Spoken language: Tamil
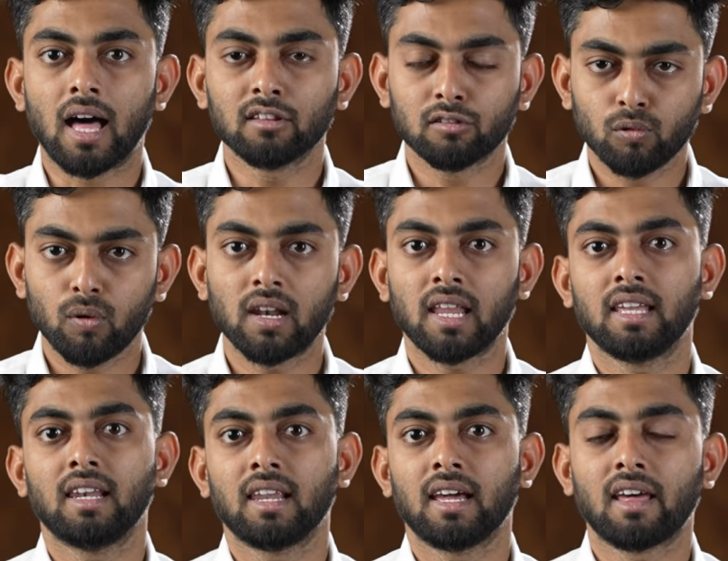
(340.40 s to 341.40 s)
அந்த
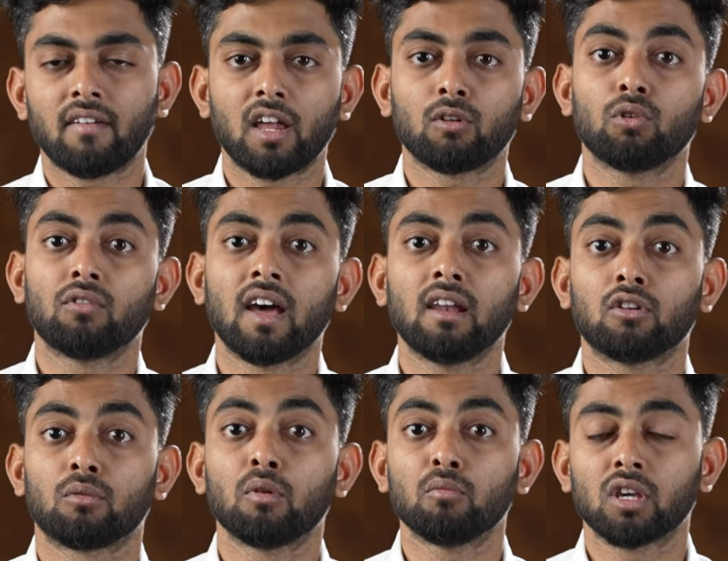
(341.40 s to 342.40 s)
சூழலில் இல்லை நான் வேறு ஒரு வேலை
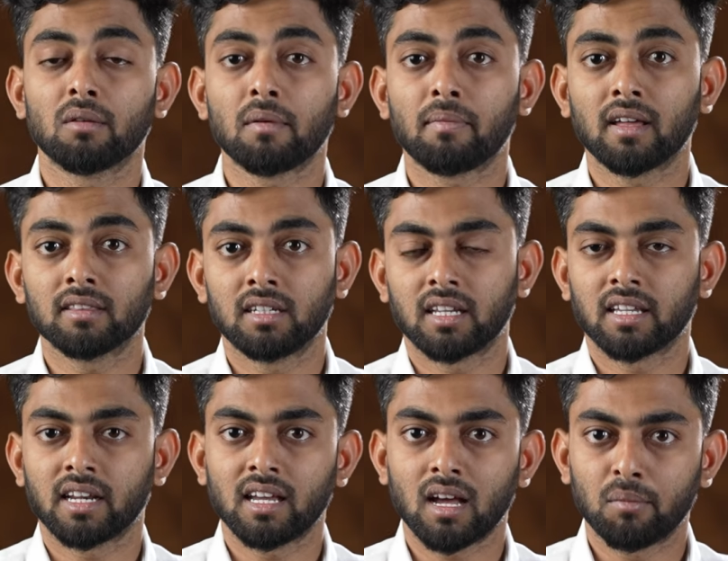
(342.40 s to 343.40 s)
ரொம்ப முக்கியமாக பார்த்துட்டு
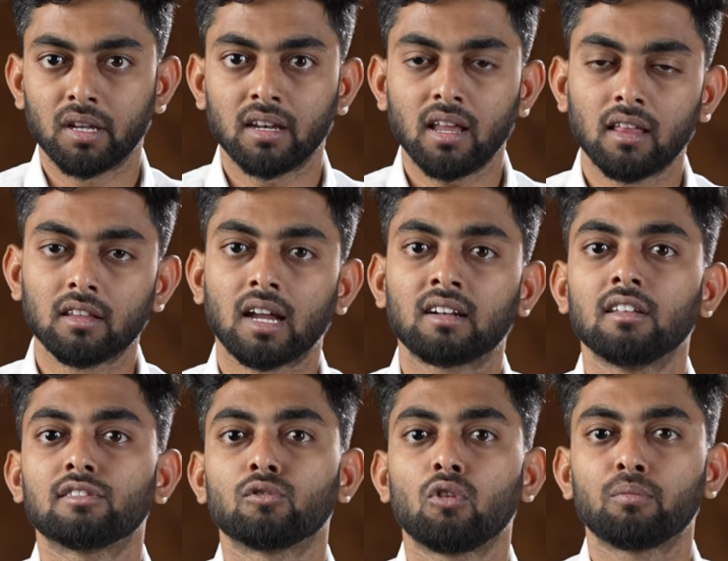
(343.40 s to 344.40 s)
இருக்கிறேன் அப்படின்னா அதை
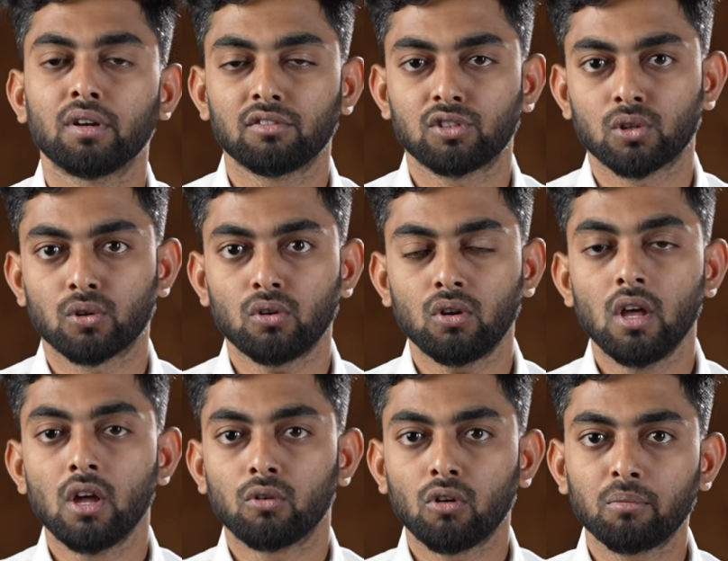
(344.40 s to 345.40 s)
அட்லீஸ்ட் நோட் பண்ணி வச்சுக்கணும்
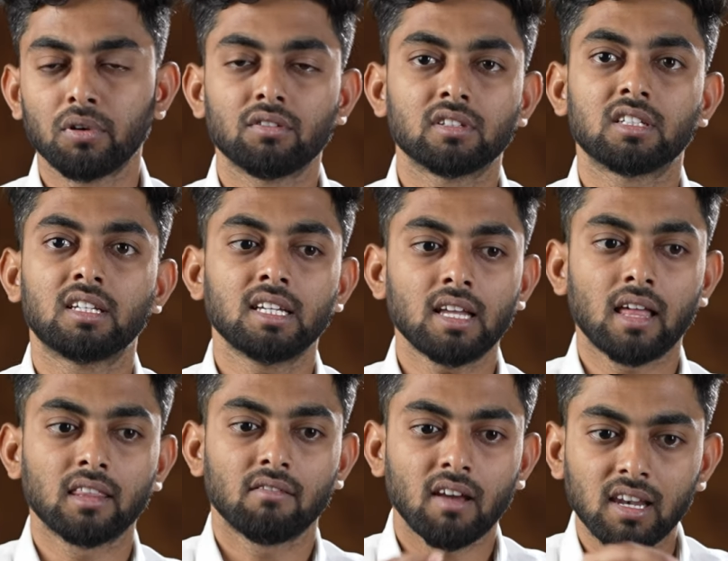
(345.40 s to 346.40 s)
நோட் பண்ணி வச்சுட்டு
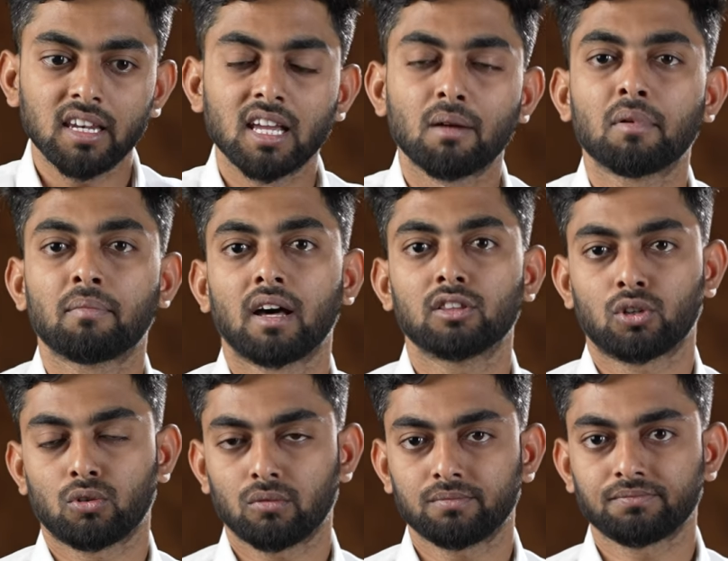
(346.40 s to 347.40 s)
அந்த வேலையை நீங்கள் அப்போ
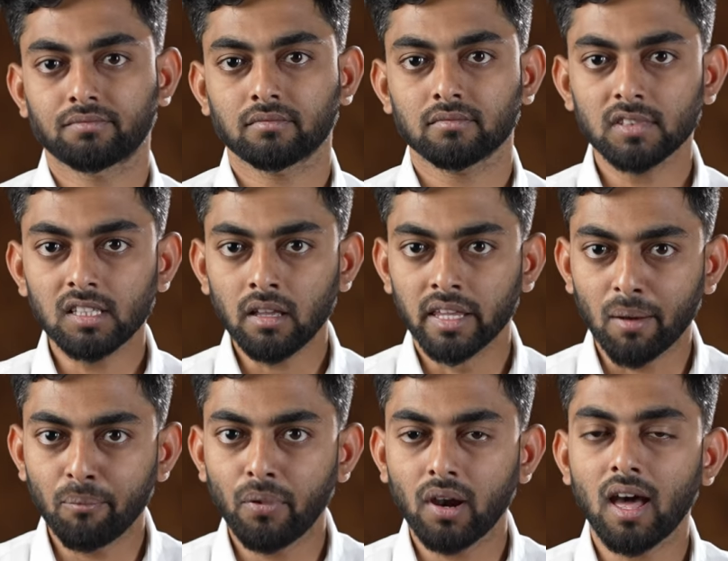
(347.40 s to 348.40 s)
பார்த்துடணும்
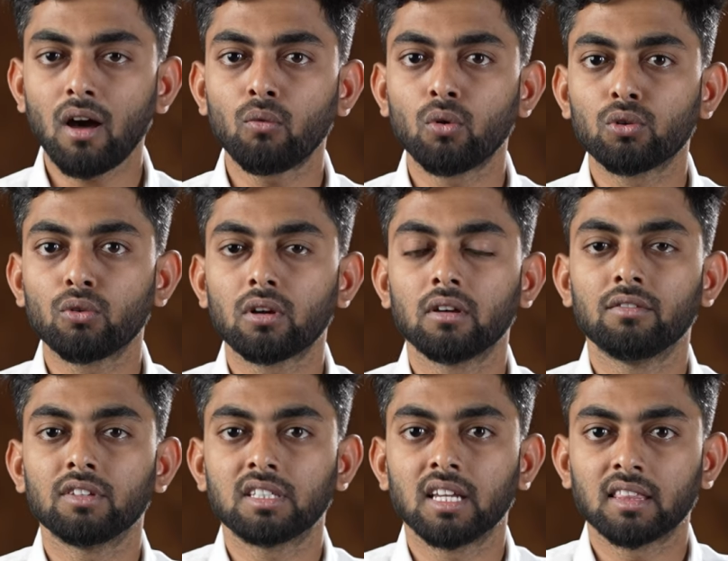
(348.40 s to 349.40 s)
எப்பெல்லாம் ஒரு ஒரு
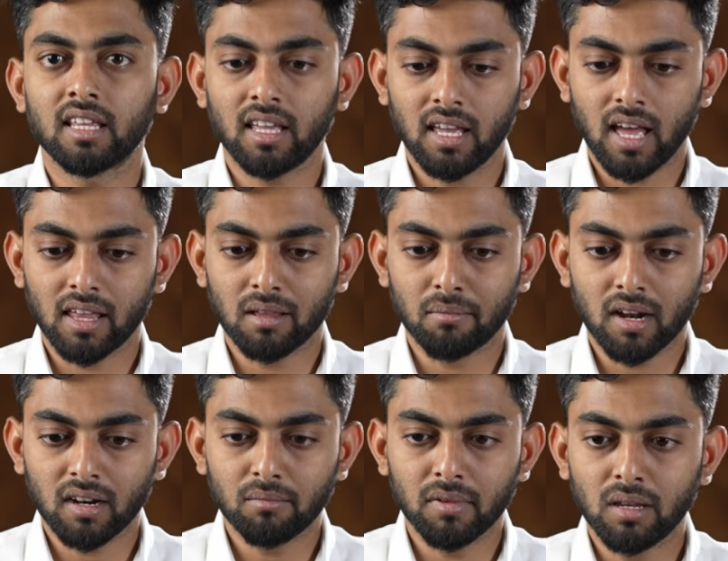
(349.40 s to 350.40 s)
விஷயத்த அந்த
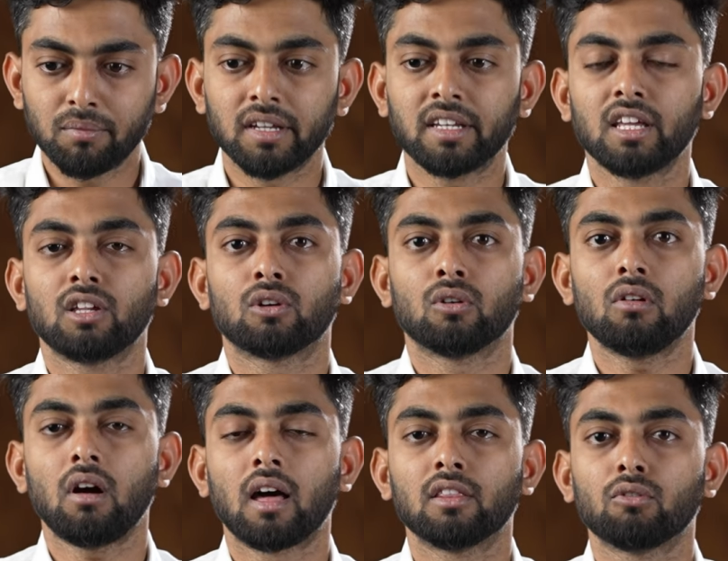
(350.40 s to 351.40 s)
மனம் எழுப்பிக்கிட்டே இருக்கோ
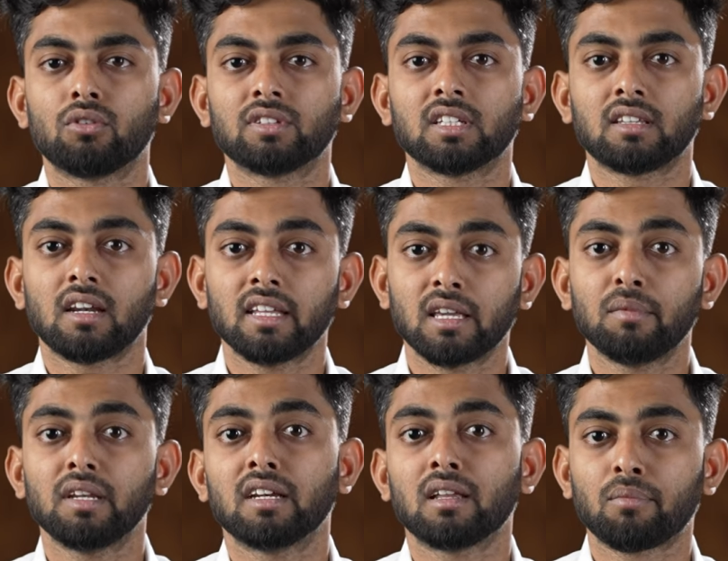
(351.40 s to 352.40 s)
அந்த ஒரு விஷயத்தெல்லாம் நீங்கள்
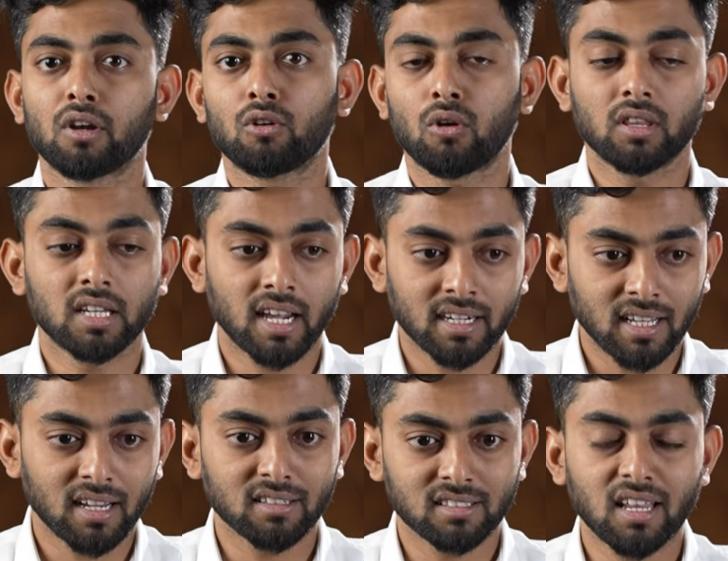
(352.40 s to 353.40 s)
இமீடியட்டாக பண்ணணும் அது
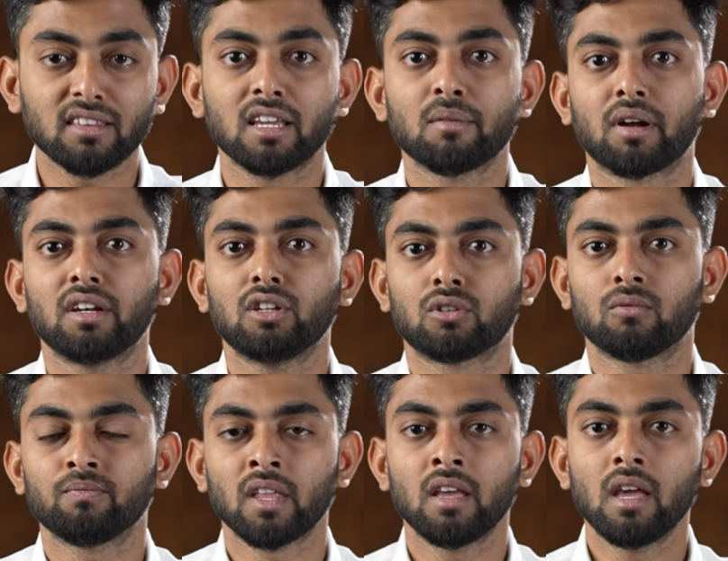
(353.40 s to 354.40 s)
கரெக்டாக இருந்துச்சுன்னா அதை நீங்கள்
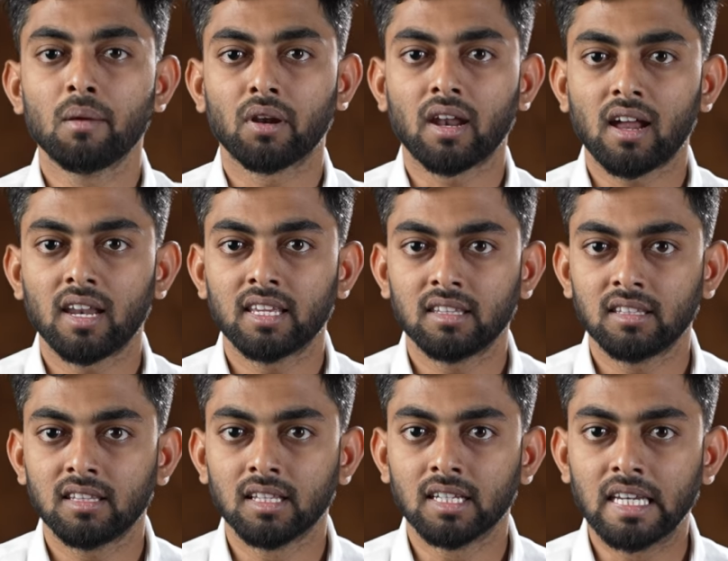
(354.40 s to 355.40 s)
பண்ணிடணும் இப்போ நாளைக்கு இது
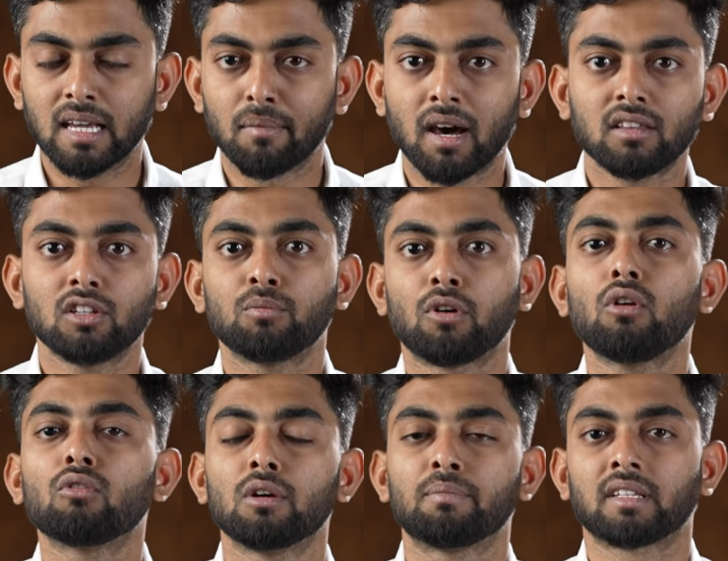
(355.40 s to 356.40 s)
நீங்கள் மறந்துட்டு
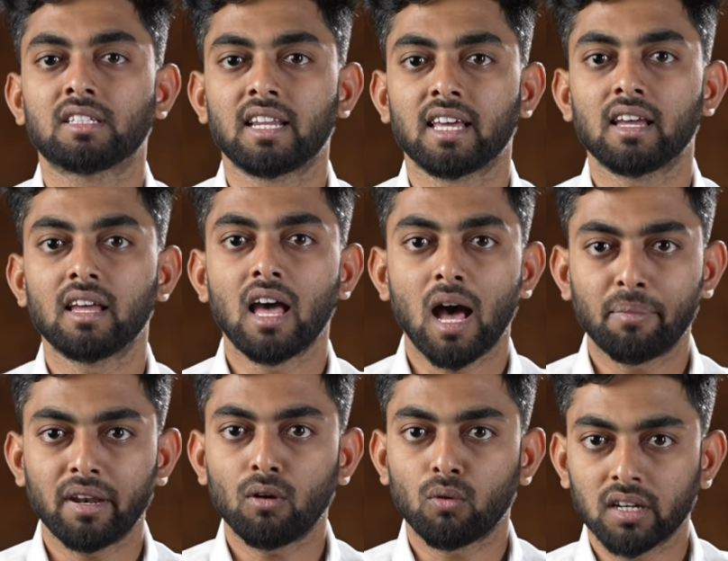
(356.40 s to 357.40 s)
போனால் உங்களுக்கு பிரச்சனை
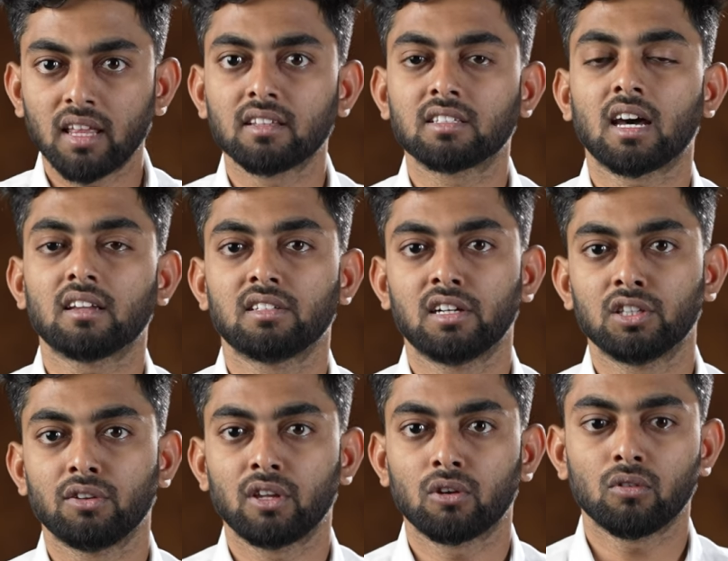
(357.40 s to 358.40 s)
அப்போ என்ன உடனே அந்த சார்ஜர்
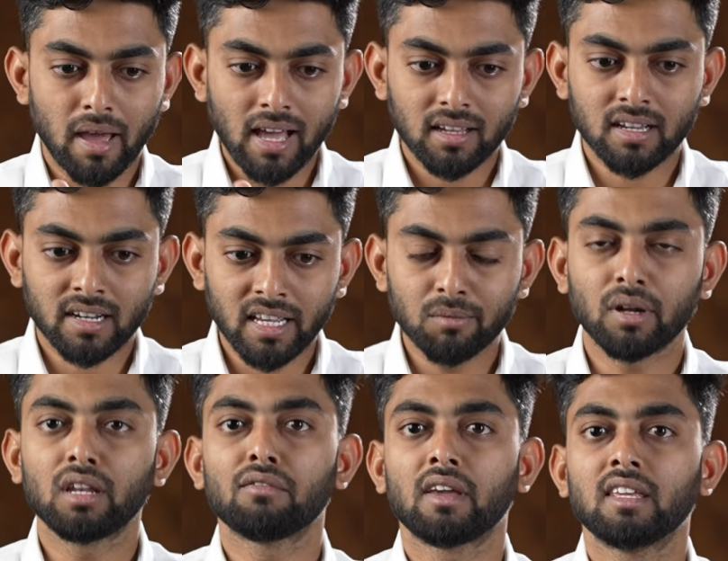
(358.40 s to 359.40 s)
எடுத்து வைக்கணும் பேகை க்ளீன்
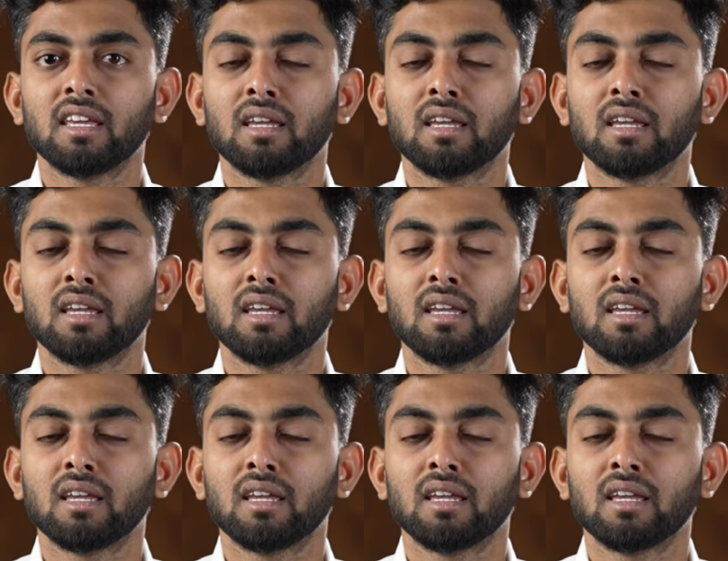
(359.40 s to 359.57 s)
பண்ணி வை